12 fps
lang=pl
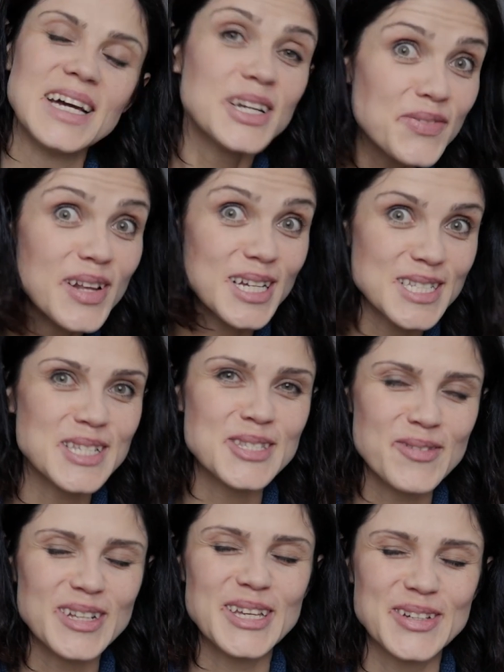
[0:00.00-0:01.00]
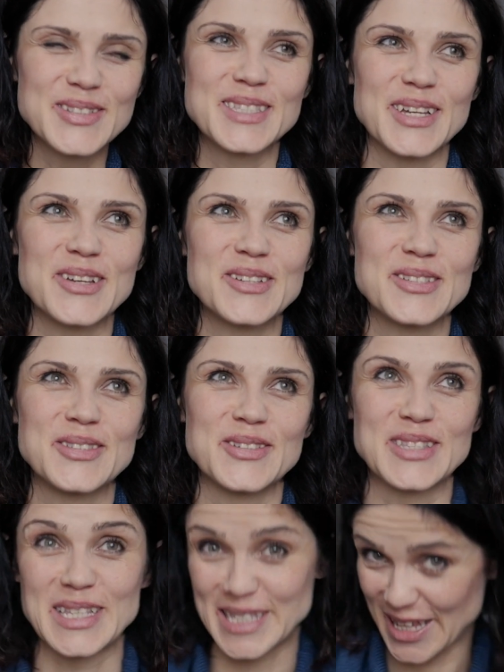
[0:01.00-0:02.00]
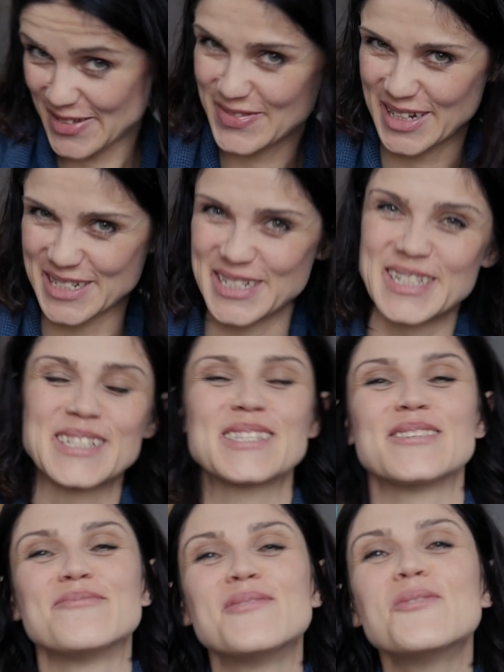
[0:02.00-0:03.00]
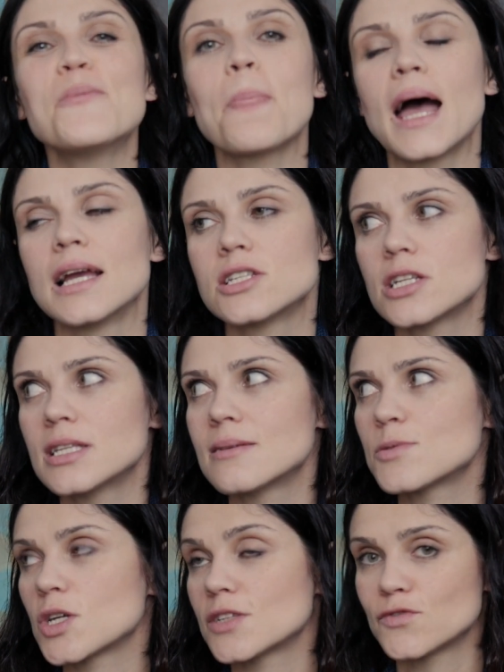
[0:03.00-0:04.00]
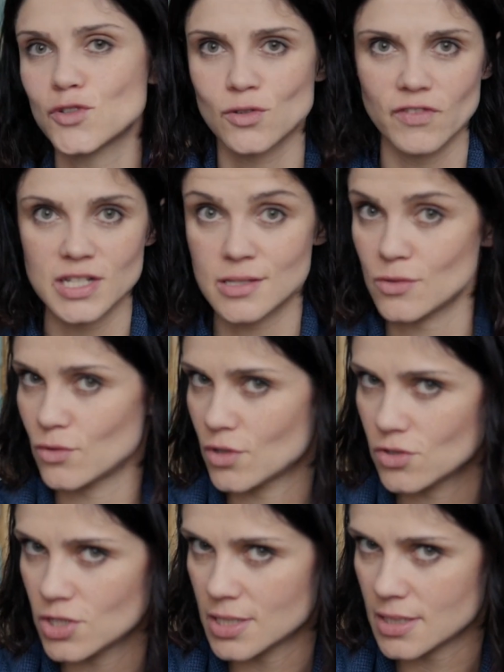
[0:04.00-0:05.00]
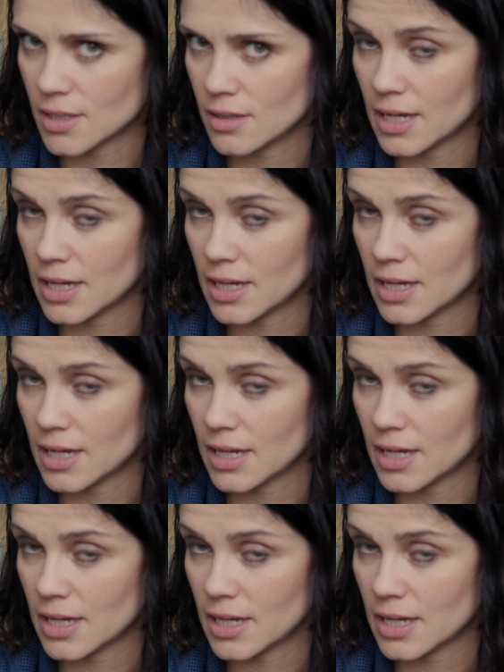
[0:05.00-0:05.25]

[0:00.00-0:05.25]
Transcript: refleksje skłaniające, do zastanowienia się nad sobą, a jeżeli na przykład wśród Was są rodzice